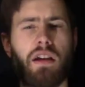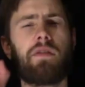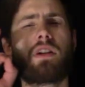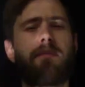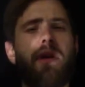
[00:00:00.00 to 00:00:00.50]

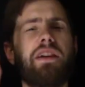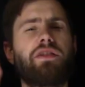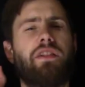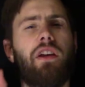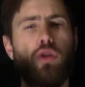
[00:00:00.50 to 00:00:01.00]

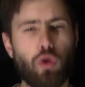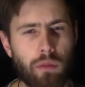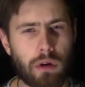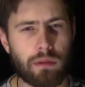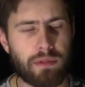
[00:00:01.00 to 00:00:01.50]
Европейский
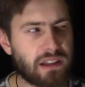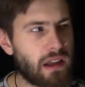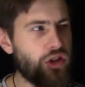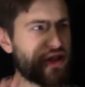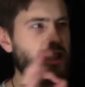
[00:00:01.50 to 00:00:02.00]
юмор.
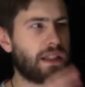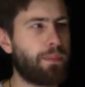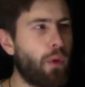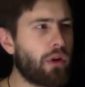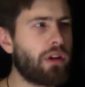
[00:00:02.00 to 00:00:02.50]
Достаточно
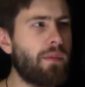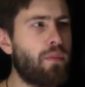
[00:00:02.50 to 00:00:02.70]
спорный